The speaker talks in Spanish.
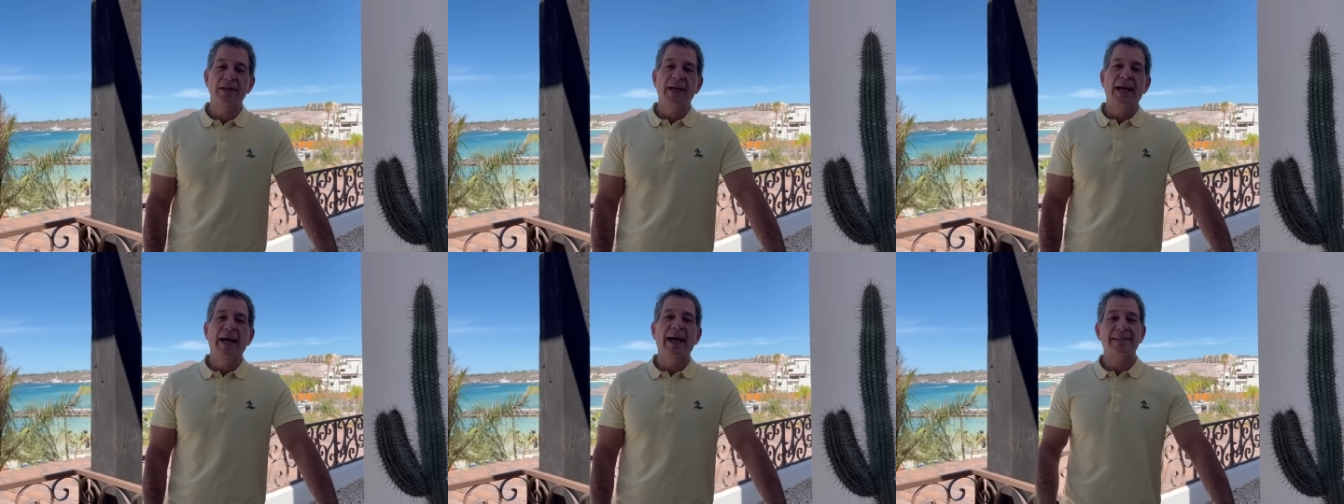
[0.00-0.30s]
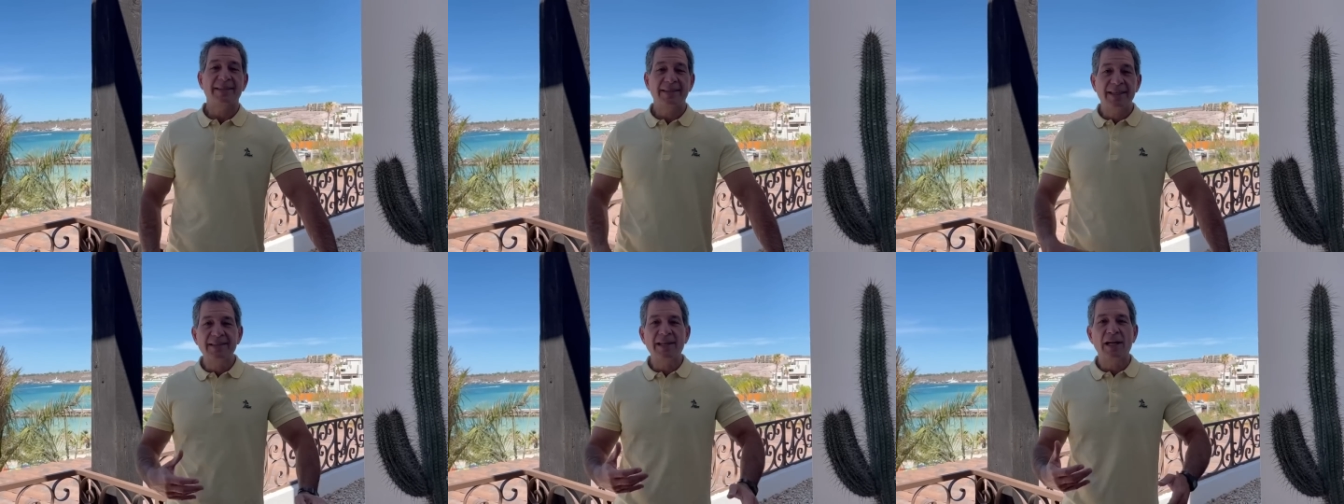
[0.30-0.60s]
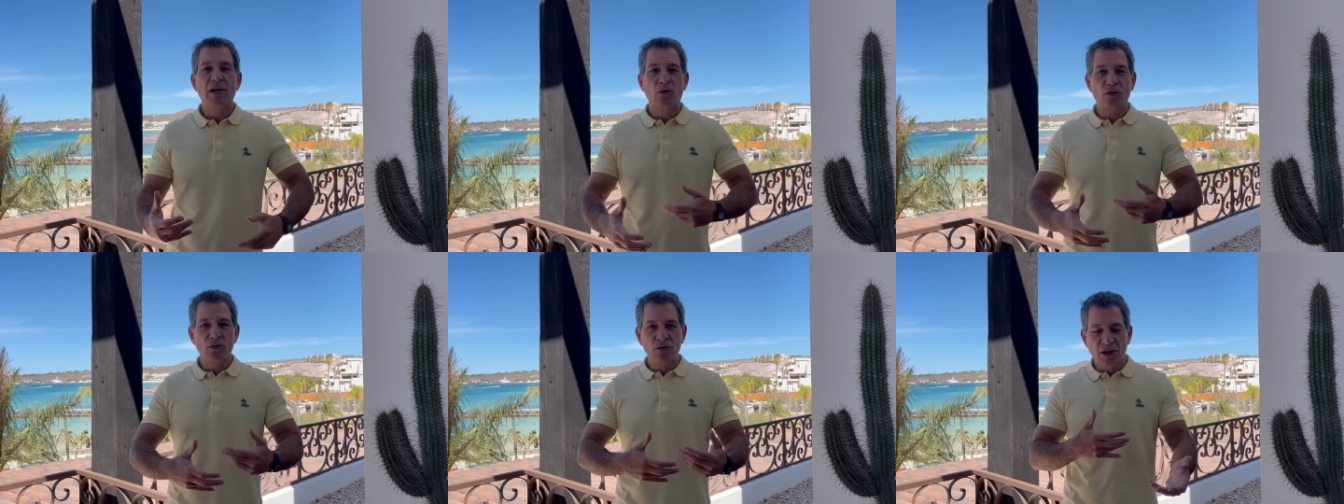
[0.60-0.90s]
Este es
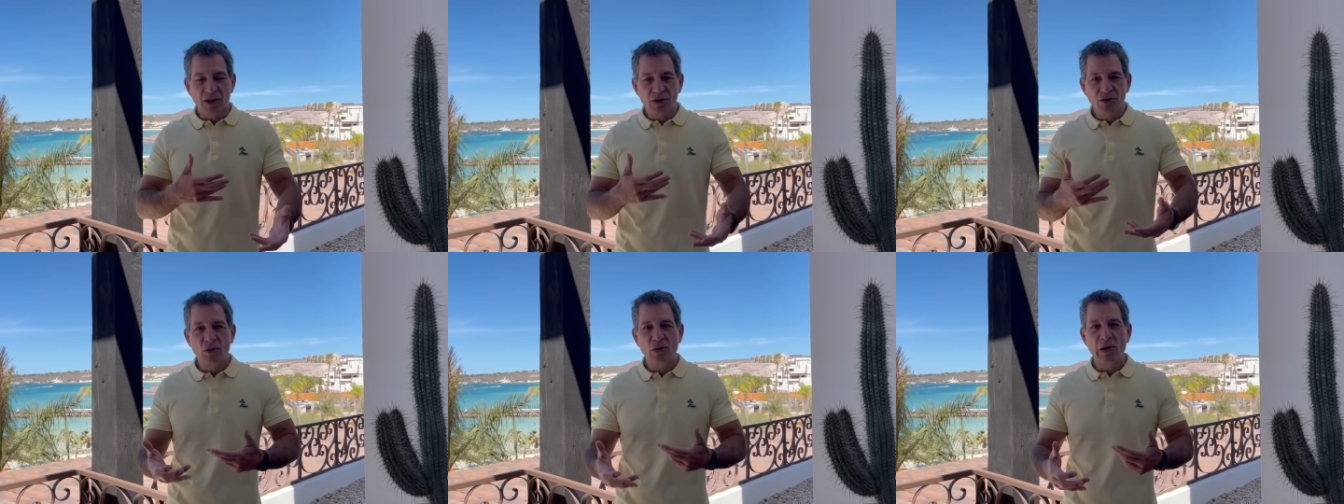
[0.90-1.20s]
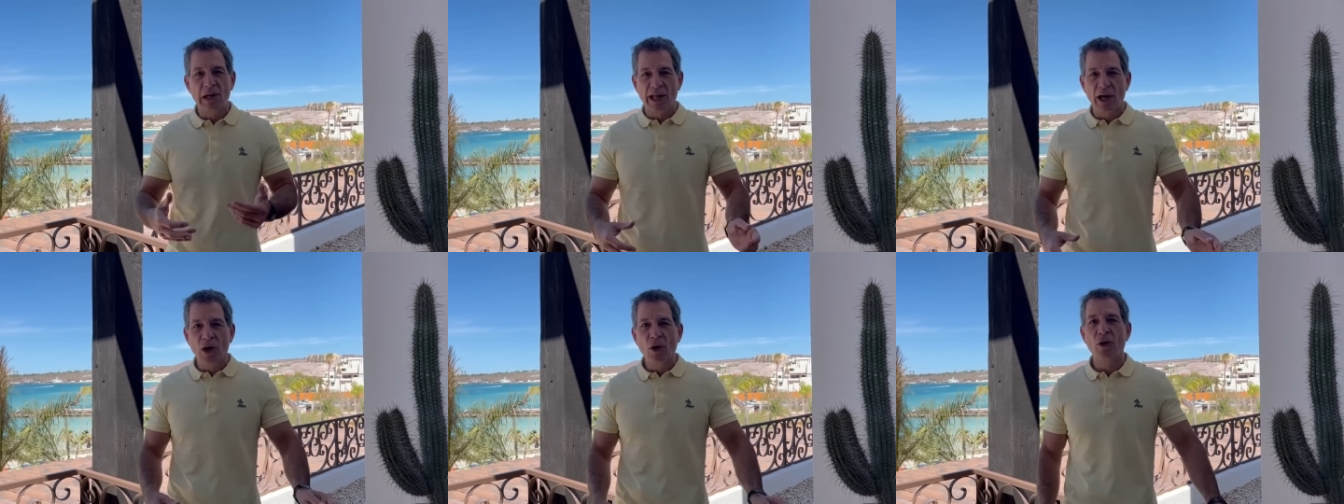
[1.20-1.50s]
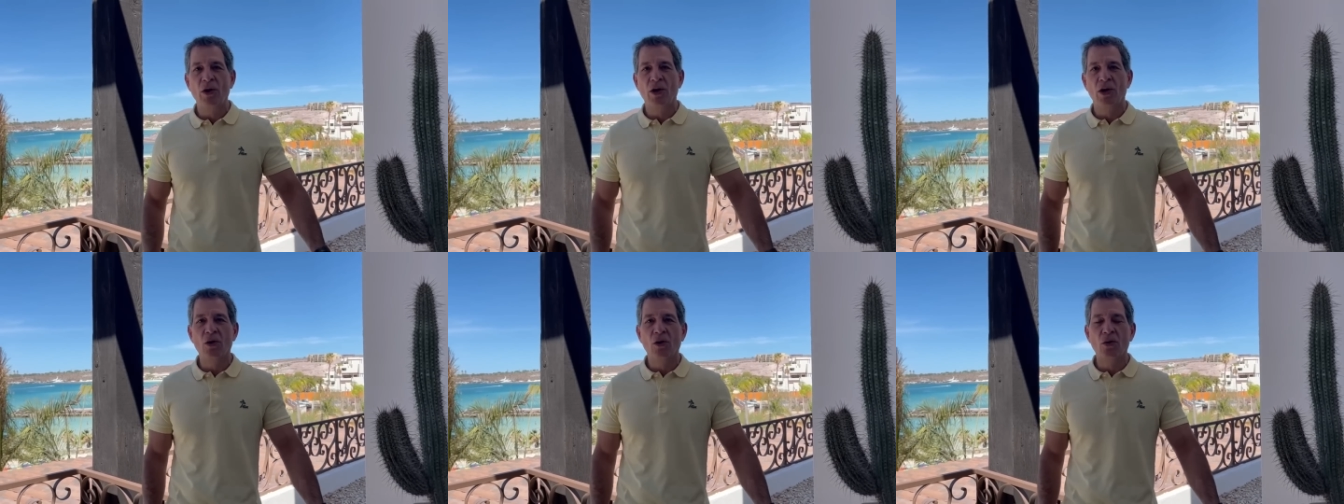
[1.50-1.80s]
el Cruz Azul de
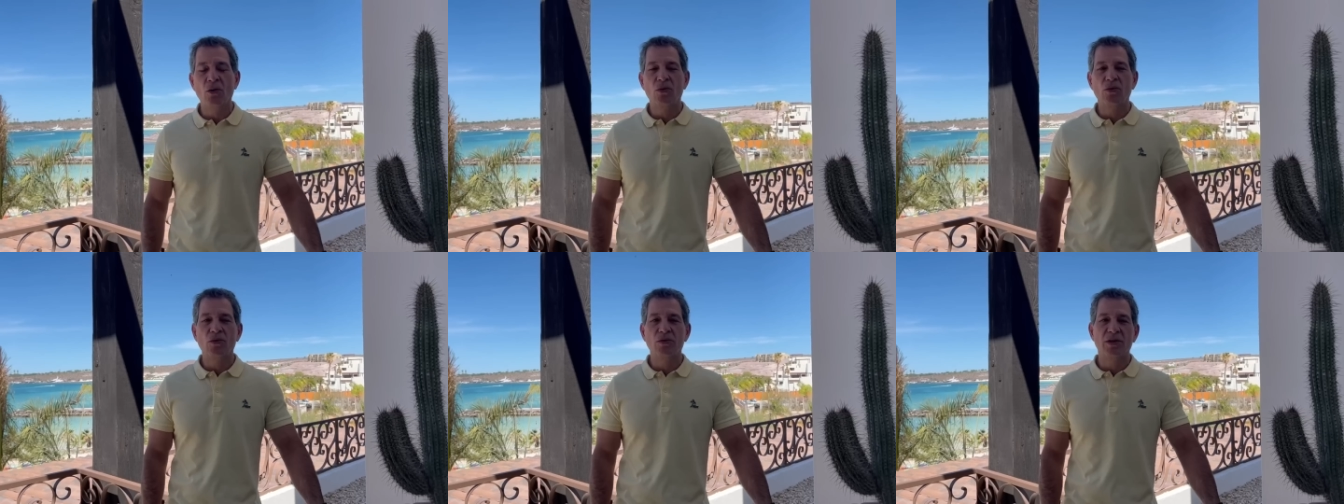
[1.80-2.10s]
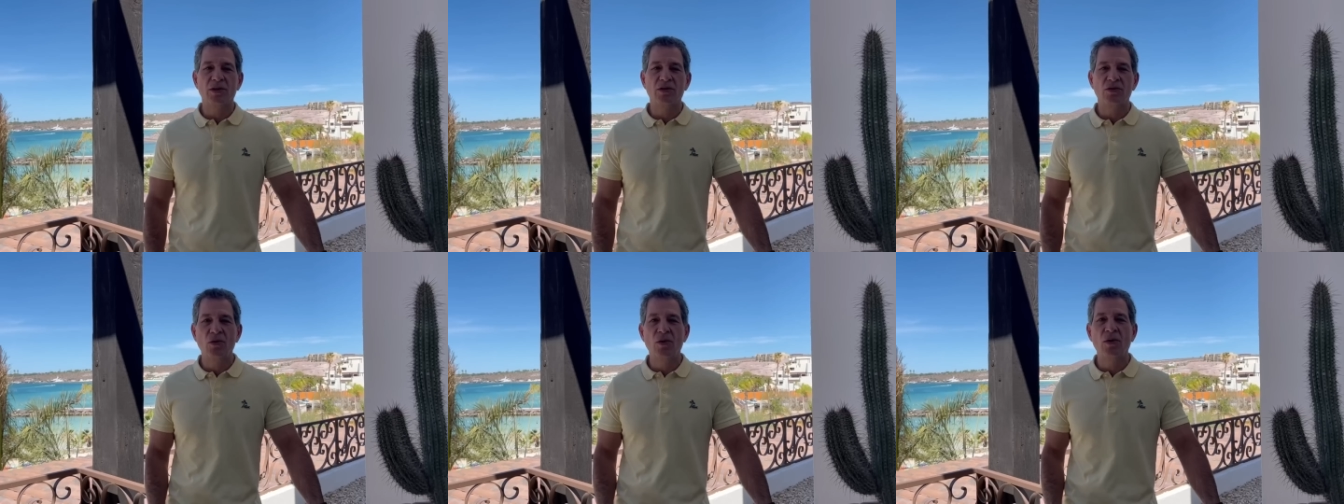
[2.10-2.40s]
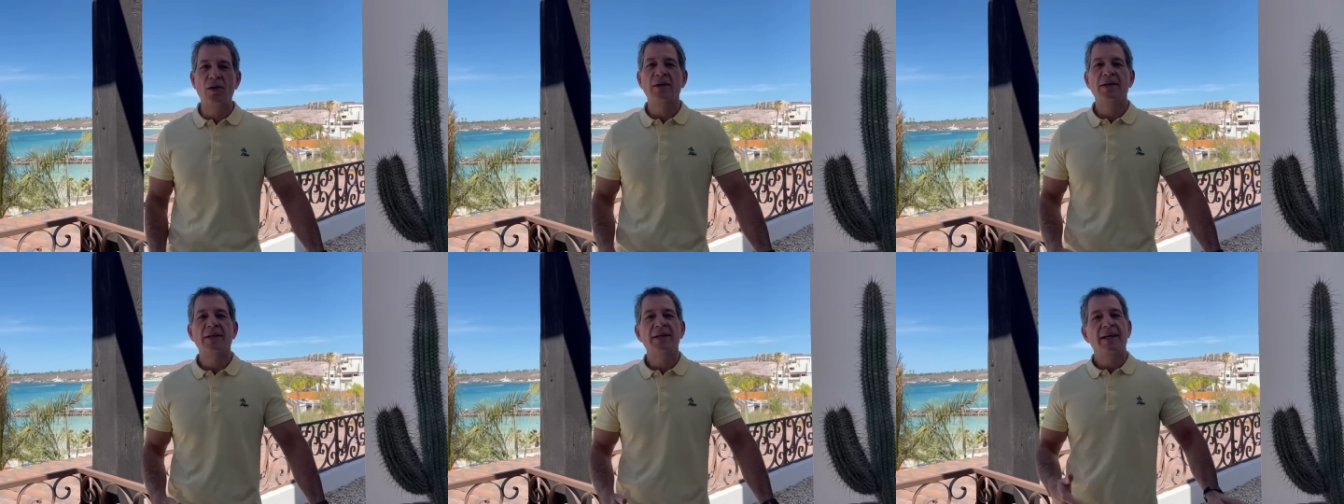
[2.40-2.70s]
hoy, ¿no? Un Cruz
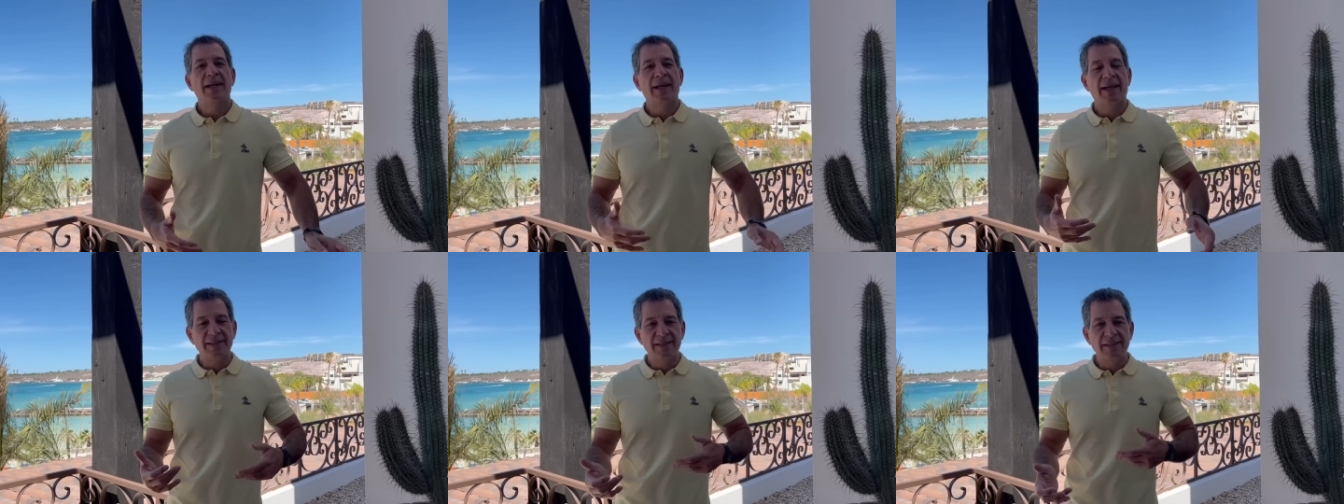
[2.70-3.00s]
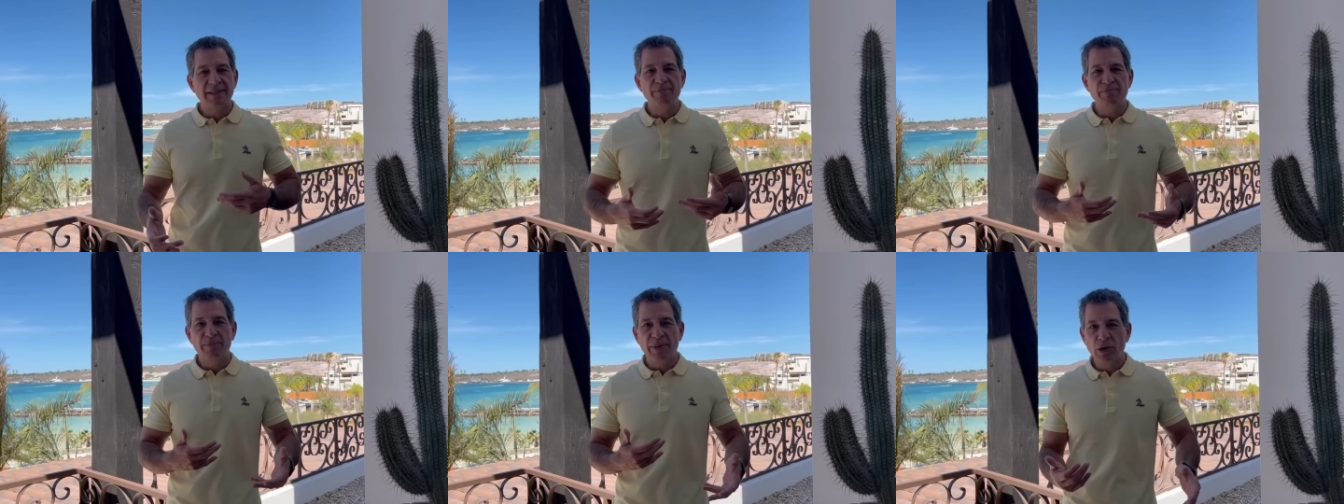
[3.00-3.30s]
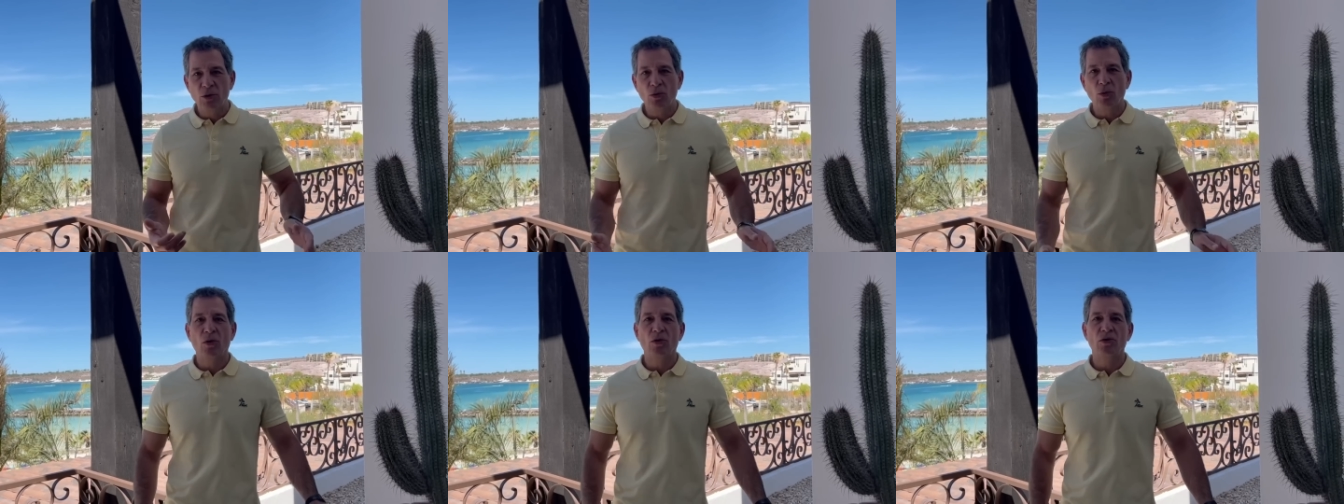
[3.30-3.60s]
Azul que es
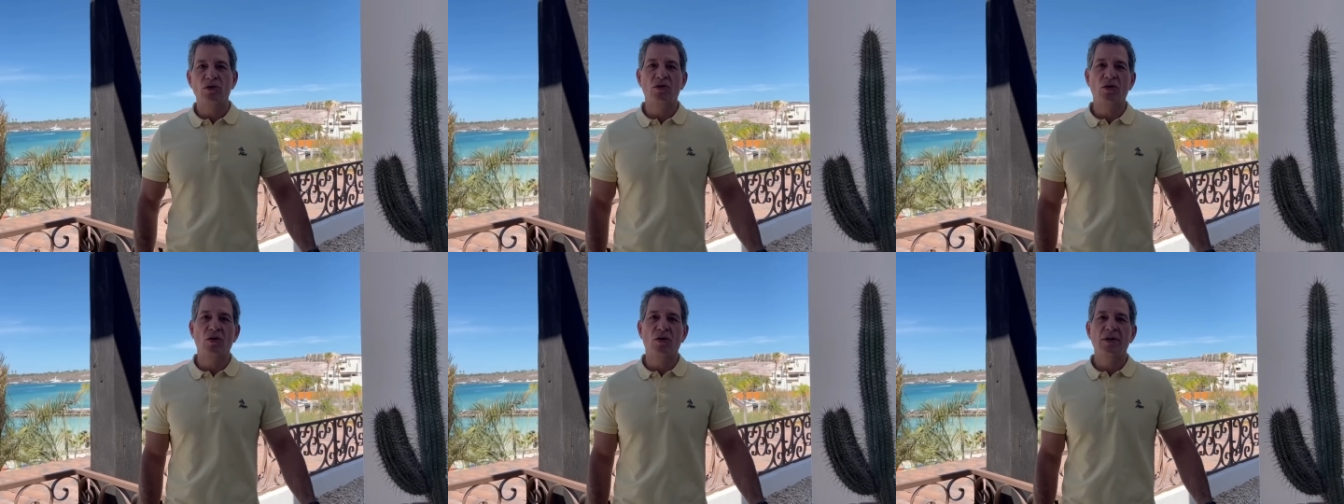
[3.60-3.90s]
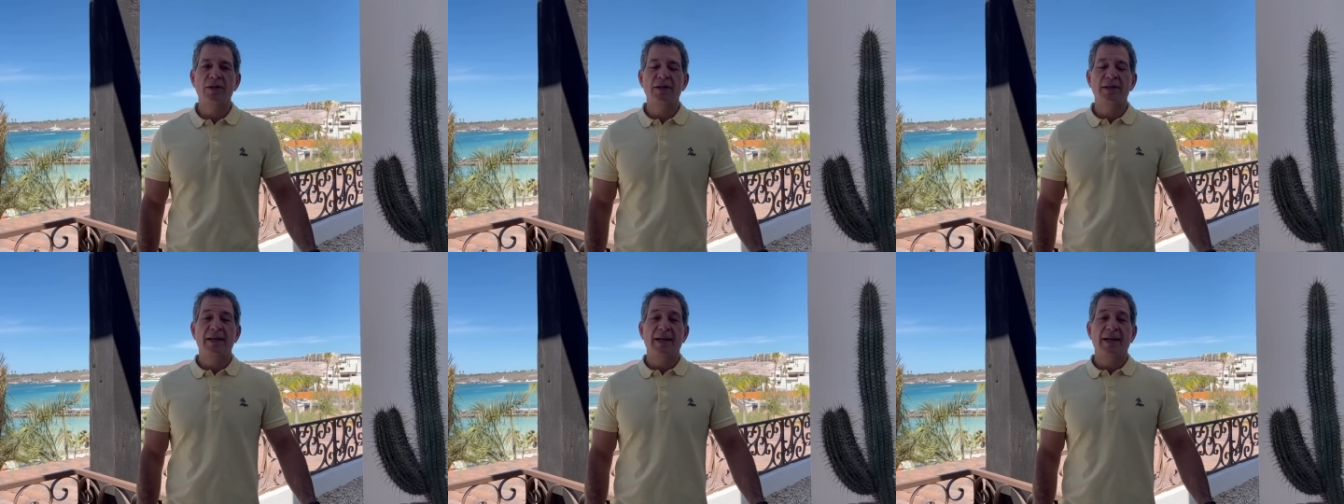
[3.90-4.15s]
impetuoso,